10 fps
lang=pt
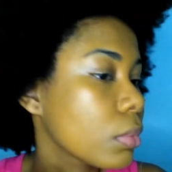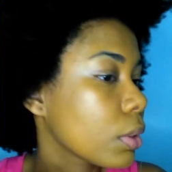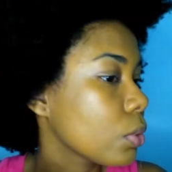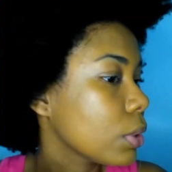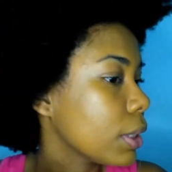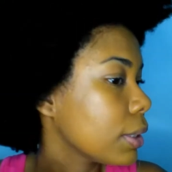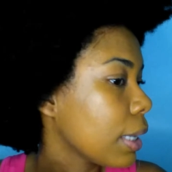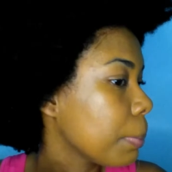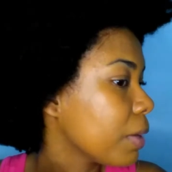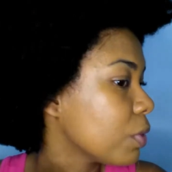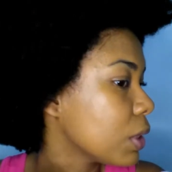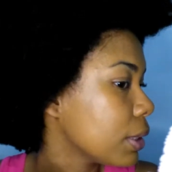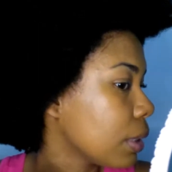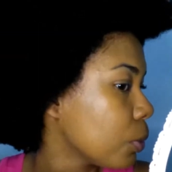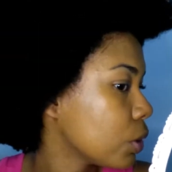Não sei se é pra
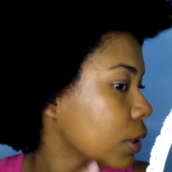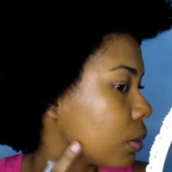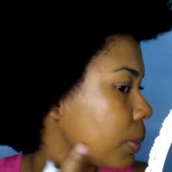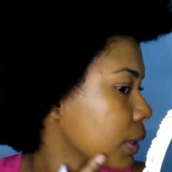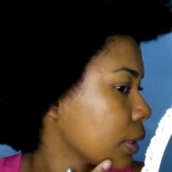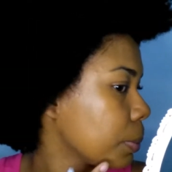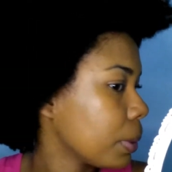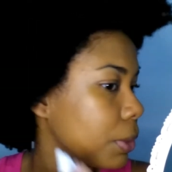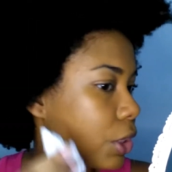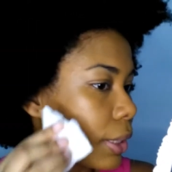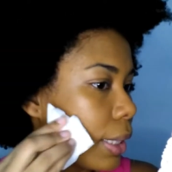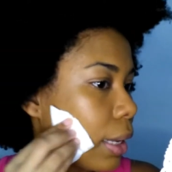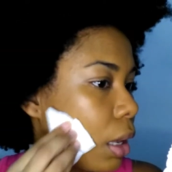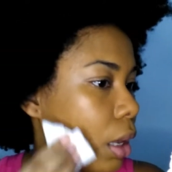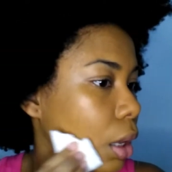vocês estar mostrando, mas aqui pra mim já tá
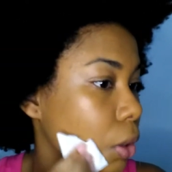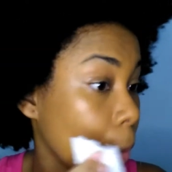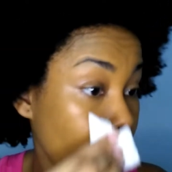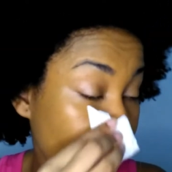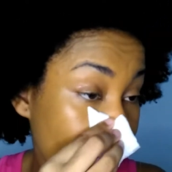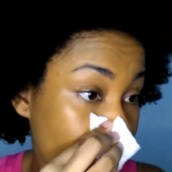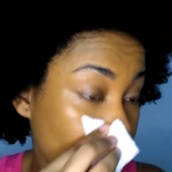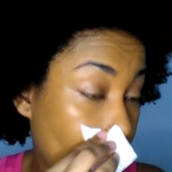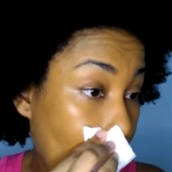normal.